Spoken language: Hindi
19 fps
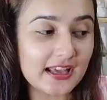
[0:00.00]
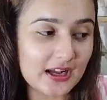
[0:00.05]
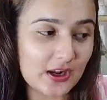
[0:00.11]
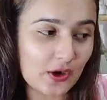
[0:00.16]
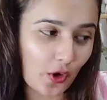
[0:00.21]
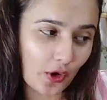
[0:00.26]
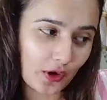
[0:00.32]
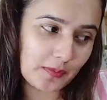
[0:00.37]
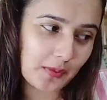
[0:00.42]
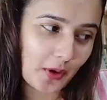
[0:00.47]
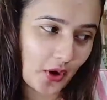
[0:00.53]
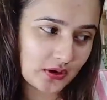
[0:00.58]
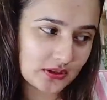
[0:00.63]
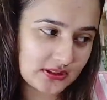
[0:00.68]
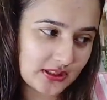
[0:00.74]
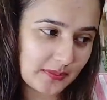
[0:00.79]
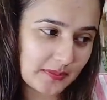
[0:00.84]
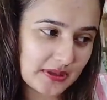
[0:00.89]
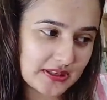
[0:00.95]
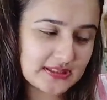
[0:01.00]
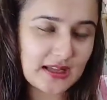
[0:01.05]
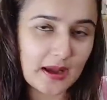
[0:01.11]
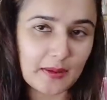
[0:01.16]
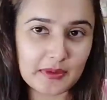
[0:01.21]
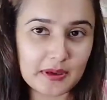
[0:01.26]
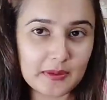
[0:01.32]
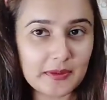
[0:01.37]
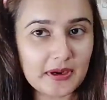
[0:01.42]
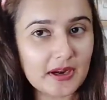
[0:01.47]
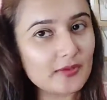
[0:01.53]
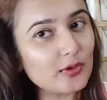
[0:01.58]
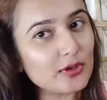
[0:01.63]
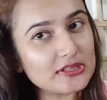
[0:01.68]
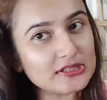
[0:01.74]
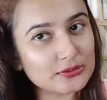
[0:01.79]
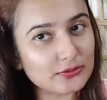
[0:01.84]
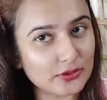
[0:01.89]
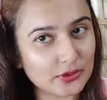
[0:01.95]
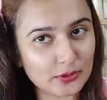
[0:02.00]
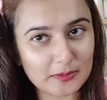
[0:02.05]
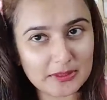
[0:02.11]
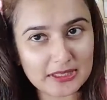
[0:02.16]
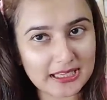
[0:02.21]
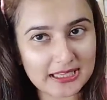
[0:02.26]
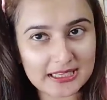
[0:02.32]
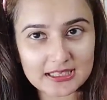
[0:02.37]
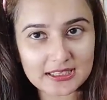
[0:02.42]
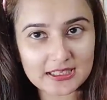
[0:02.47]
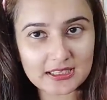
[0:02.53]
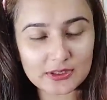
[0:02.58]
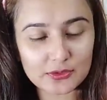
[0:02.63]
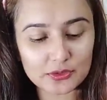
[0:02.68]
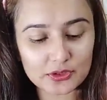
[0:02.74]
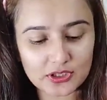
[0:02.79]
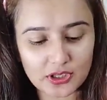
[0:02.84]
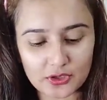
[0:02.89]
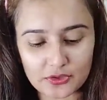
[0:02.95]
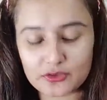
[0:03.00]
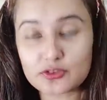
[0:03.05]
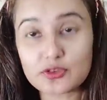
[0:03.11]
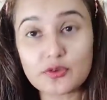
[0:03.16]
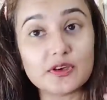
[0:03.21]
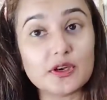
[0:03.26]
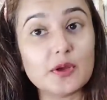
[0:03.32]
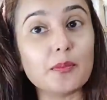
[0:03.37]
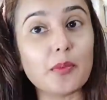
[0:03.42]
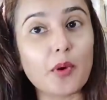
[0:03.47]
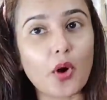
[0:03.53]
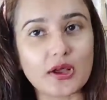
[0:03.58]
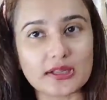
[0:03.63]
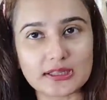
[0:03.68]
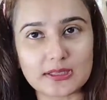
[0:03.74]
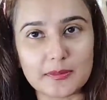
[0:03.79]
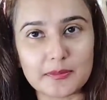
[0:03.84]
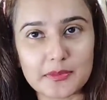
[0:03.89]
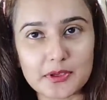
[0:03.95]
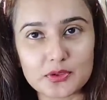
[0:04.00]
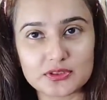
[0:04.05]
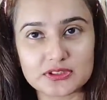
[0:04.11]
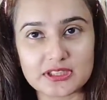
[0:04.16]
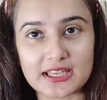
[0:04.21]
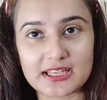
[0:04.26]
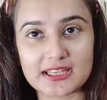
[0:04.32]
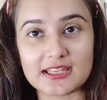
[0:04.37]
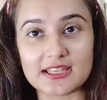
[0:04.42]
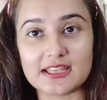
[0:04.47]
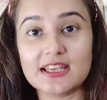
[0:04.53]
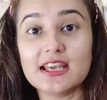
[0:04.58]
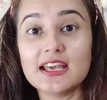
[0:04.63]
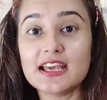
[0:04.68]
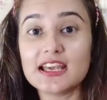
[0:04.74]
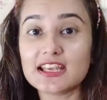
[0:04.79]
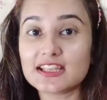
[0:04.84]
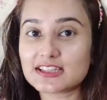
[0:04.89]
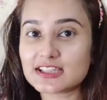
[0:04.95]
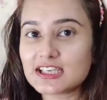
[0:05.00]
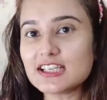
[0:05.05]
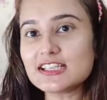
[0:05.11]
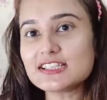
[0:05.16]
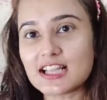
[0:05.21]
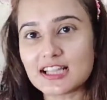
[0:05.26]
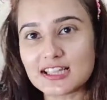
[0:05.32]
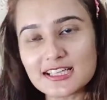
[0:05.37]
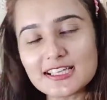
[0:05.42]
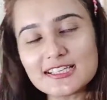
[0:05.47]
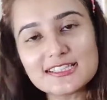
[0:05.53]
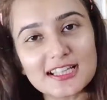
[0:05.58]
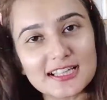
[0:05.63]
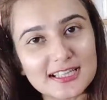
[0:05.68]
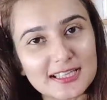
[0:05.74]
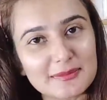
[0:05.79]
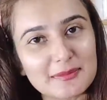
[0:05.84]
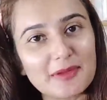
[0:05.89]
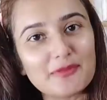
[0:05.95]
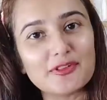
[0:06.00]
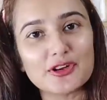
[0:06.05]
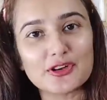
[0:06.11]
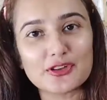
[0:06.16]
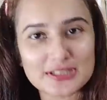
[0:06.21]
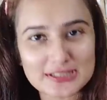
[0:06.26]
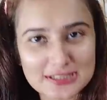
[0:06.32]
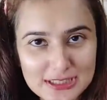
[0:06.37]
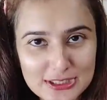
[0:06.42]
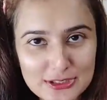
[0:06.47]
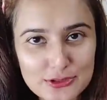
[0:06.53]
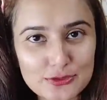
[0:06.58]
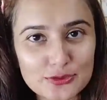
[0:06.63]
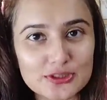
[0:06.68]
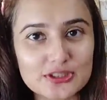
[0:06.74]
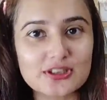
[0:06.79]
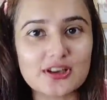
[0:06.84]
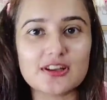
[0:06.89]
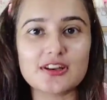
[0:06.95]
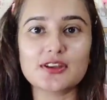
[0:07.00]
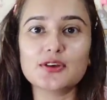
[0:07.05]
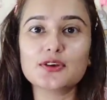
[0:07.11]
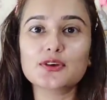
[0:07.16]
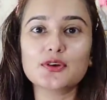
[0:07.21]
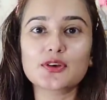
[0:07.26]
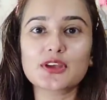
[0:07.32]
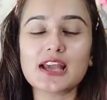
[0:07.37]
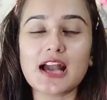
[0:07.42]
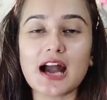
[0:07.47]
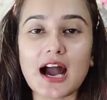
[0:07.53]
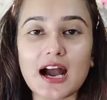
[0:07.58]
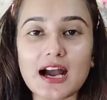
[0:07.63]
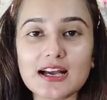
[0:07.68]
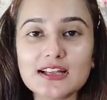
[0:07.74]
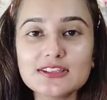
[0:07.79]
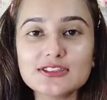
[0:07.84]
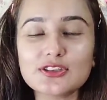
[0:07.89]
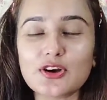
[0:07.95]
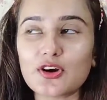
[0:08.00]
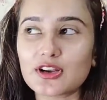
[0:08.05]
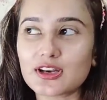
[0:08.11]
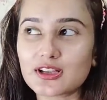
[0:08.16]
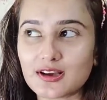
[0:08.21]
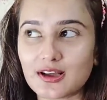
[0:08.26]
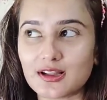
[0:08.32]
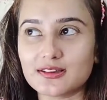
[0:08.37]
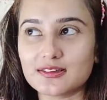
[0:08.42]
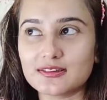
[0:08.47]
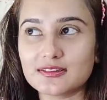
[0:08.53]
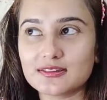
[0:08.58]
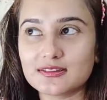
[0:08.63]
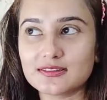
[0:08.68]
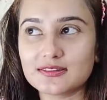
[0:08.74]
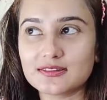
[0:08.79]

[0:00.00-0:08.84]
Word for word: एक और बॉक्स है मेरे सामने पड़ा वो इस वीडियो में नहीं इंक्लूड करूंगी तो वीडियो बहुत लंबी हो जाएगी इतनी जल्दी जल्दी मैं वीडियो इसलिए शूट कर रही हूँ क्योंकि आज और कल